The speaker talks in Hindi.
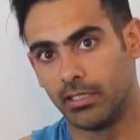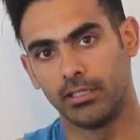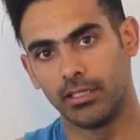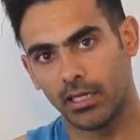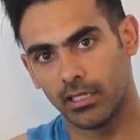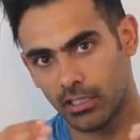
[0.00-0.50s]

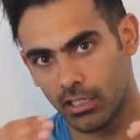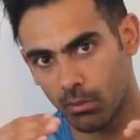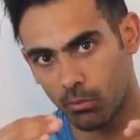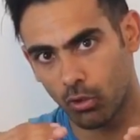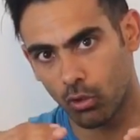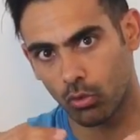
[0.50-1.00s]
धीरे धीरे
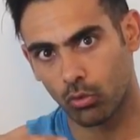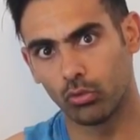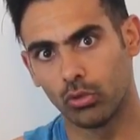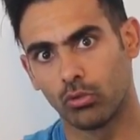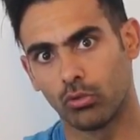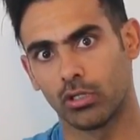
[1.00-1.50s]
वो
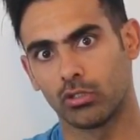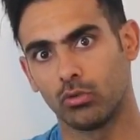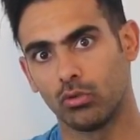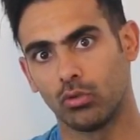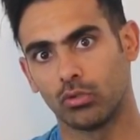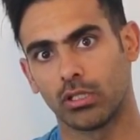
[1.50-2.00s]
कूल होना
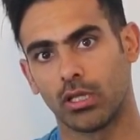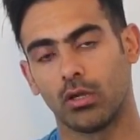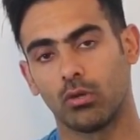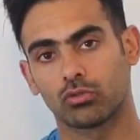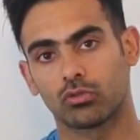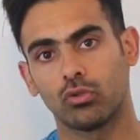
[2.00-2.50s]
शुरू होता है
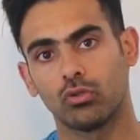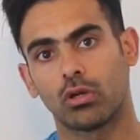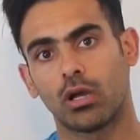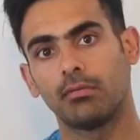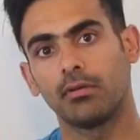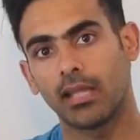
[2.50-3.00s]
उसको
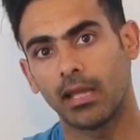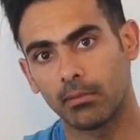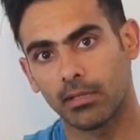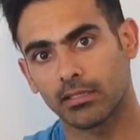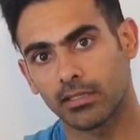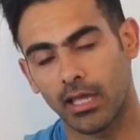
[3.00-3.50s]
काफ़ी
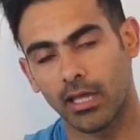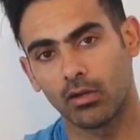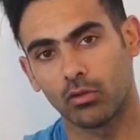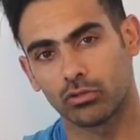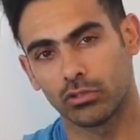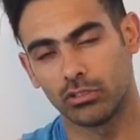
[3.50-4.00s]
टाइम लगता है
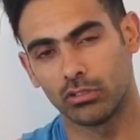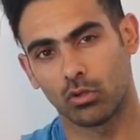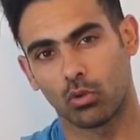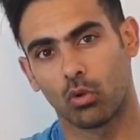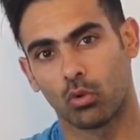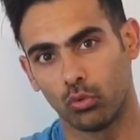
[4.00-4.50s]
उस इंजन
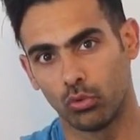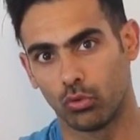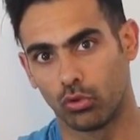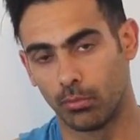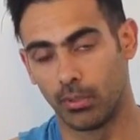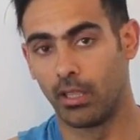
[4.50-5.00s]
को कूल
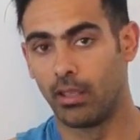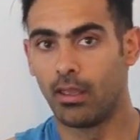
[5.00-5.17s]
होने में